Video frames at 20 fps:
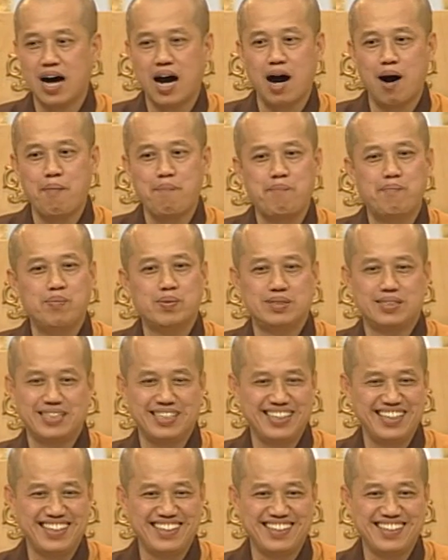号不
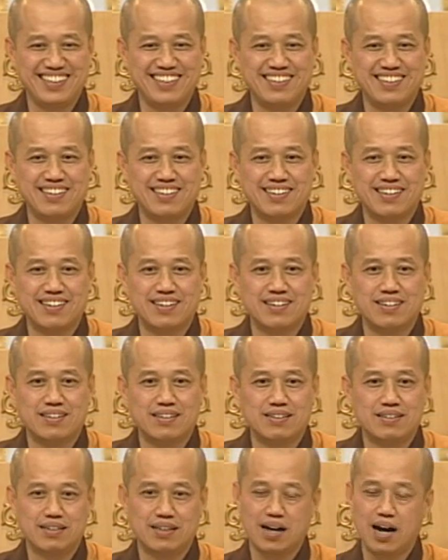吉利。
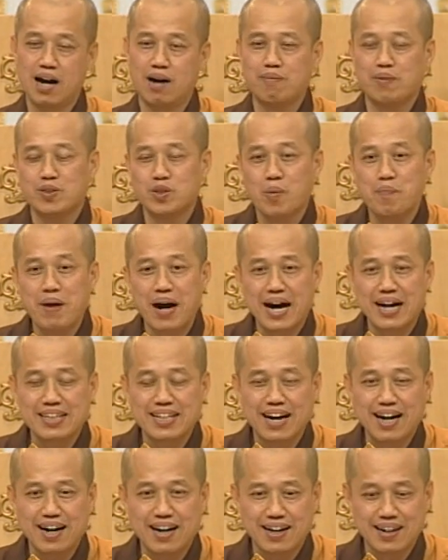你看，我们都怕
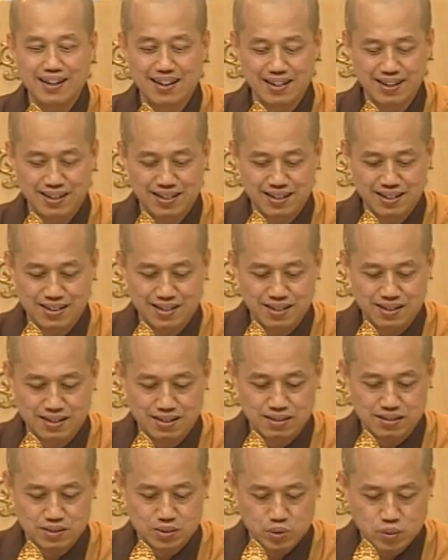他，
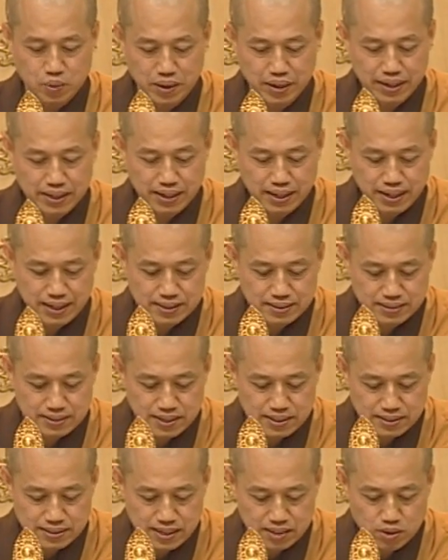所以
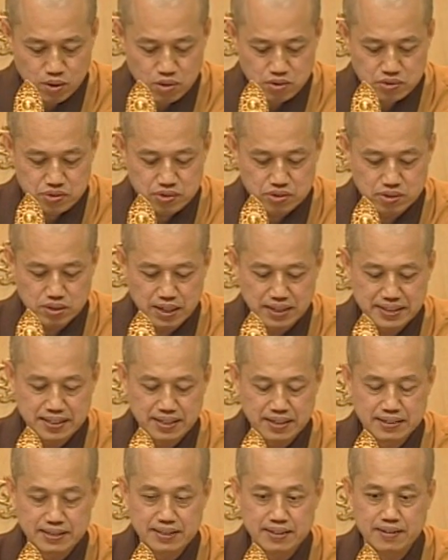这些都是呢，
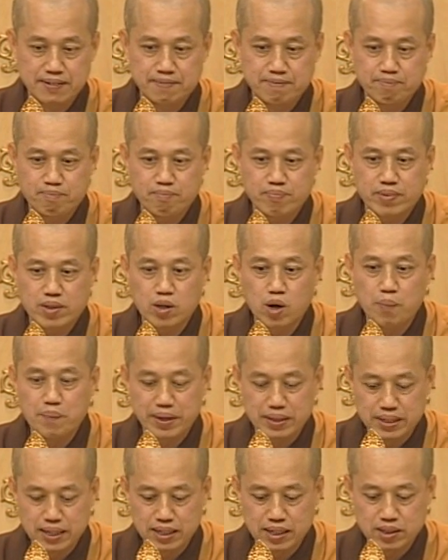我
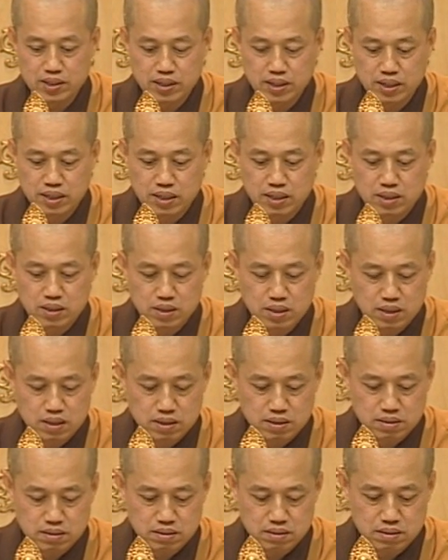们呢
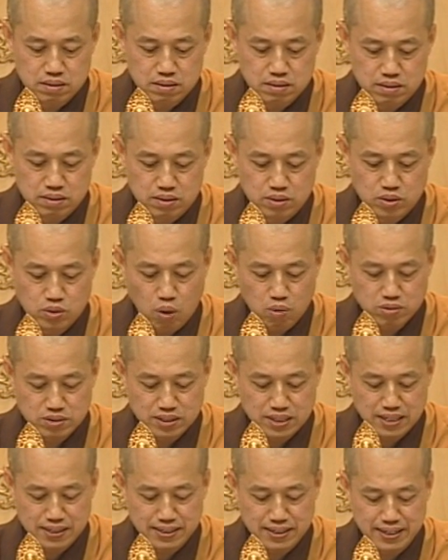众
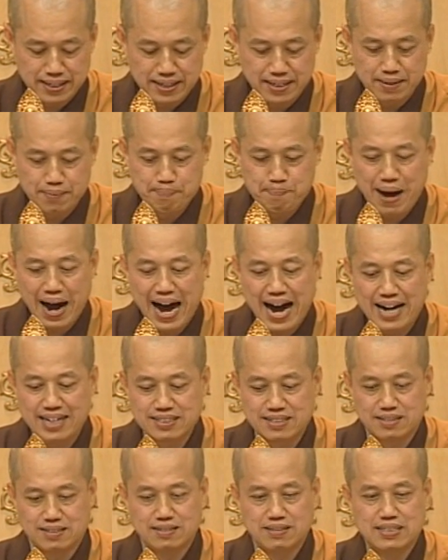生呢怕
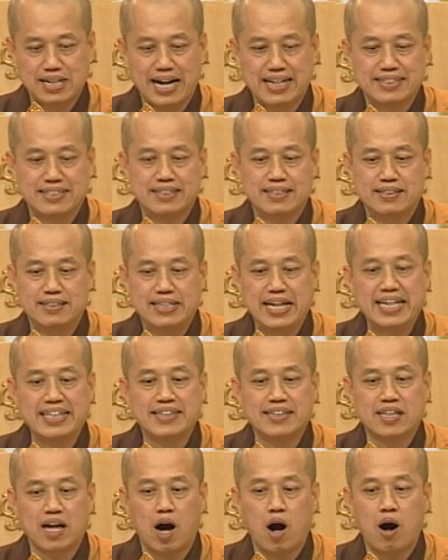死啊，
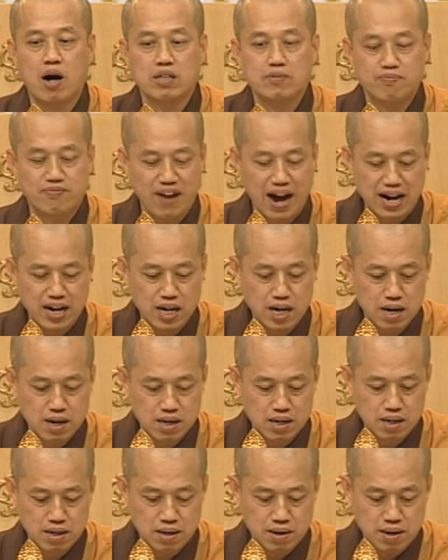颠倒，反而
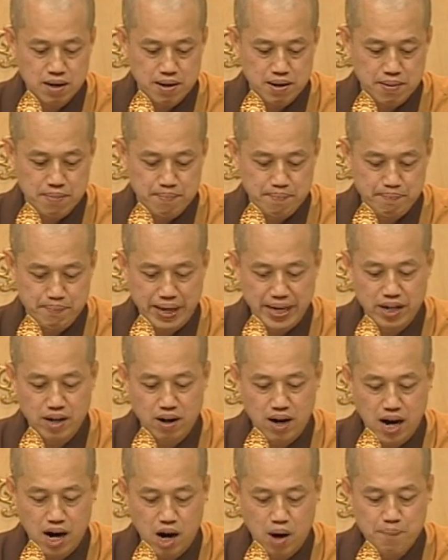没有
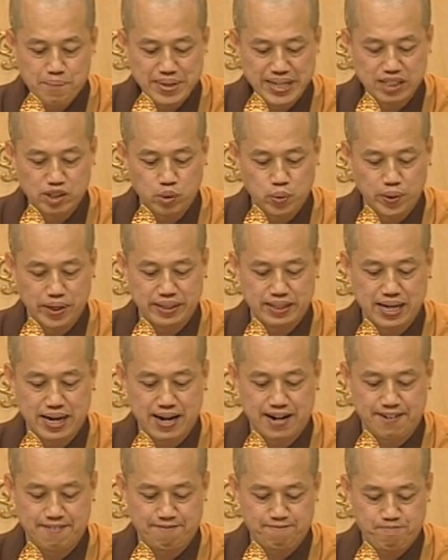好好面对他。